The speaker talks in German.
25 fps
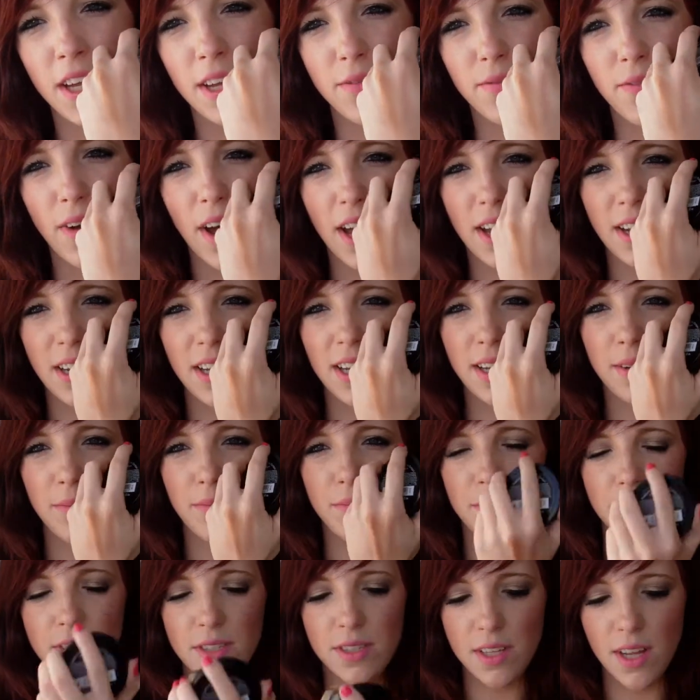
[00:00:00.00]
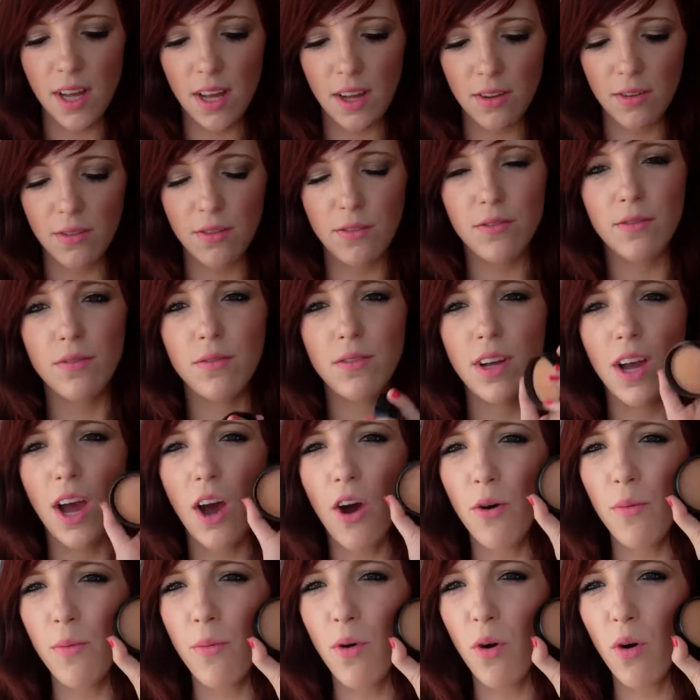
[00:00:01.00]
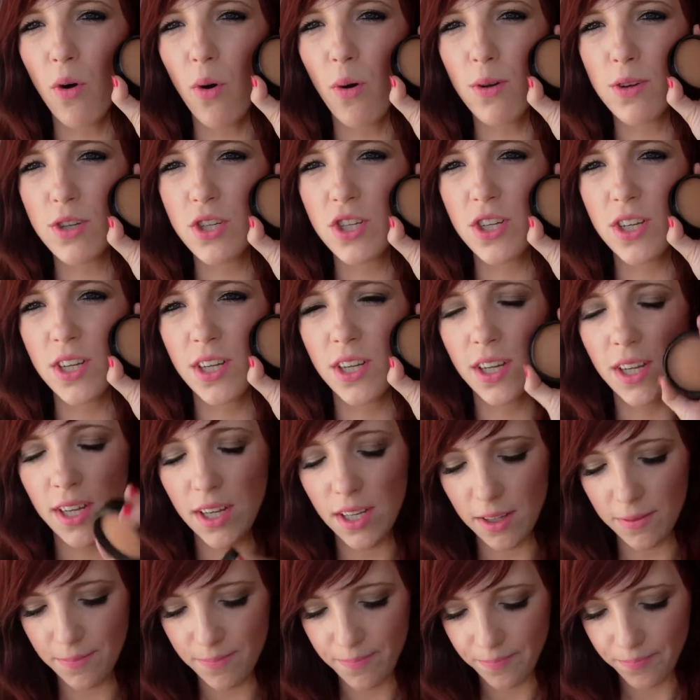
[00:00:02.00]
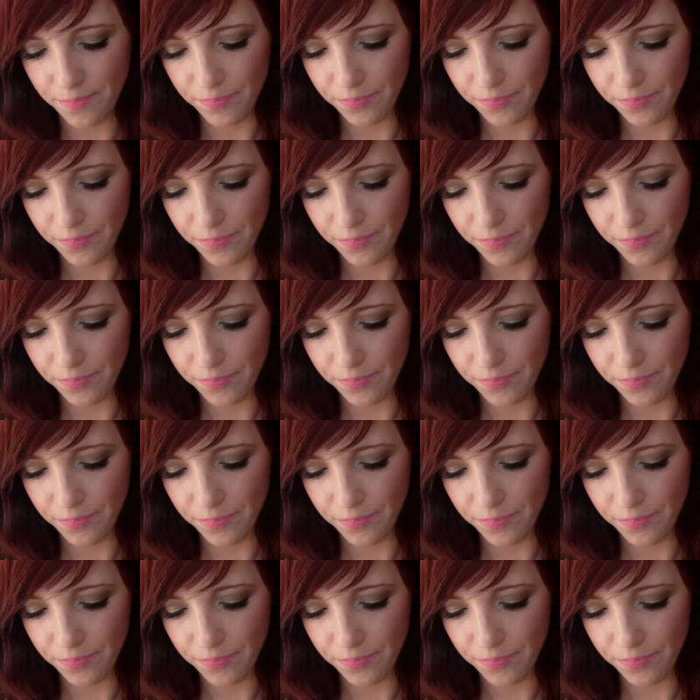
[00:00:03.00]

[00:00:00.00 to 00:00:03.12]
im wahren Leben ist der kaum orangestichig.